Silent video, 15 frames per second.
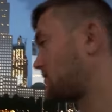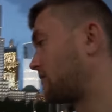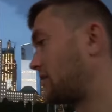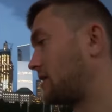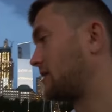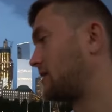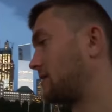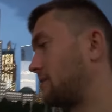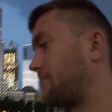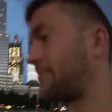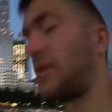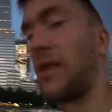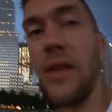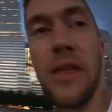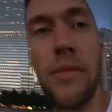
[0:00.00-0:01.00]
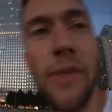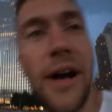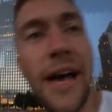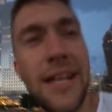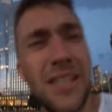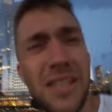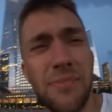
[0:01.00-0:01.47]
nicht, weil ähm, ich mache
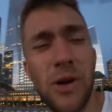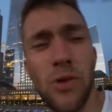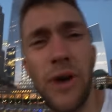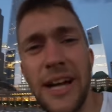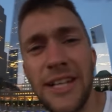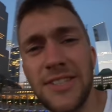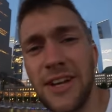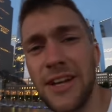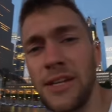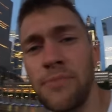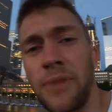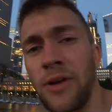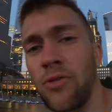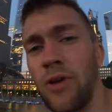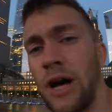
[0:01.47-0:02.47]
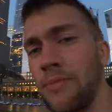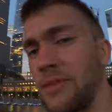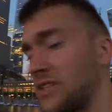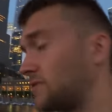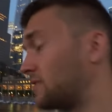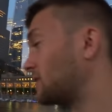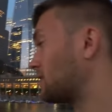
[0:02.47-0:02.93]
eigentlich immer nur einseitige Panoramen.
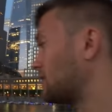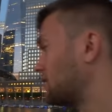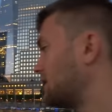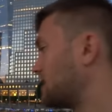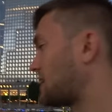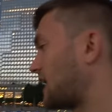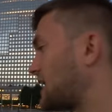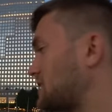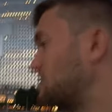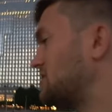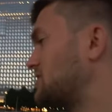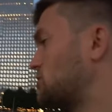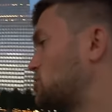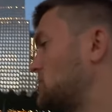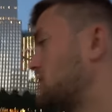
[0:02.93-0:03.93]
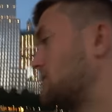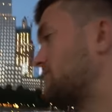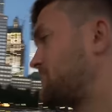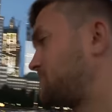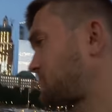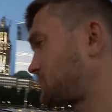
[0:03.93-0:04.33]
Deswegen reicht mir diese Schiene